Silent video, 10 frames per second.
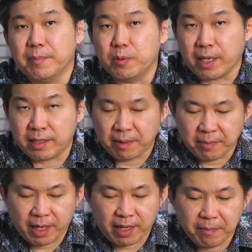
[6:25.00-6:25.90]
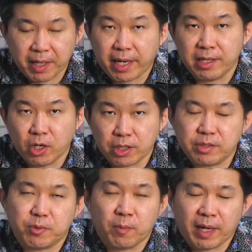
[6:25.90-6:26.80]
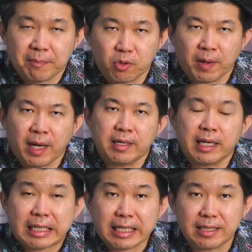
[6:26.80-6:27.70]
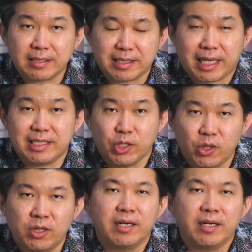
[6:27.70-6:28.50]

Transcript: Ini bukan dalam rangka mengendorse perumahan-perumahan yang dekat stasiun,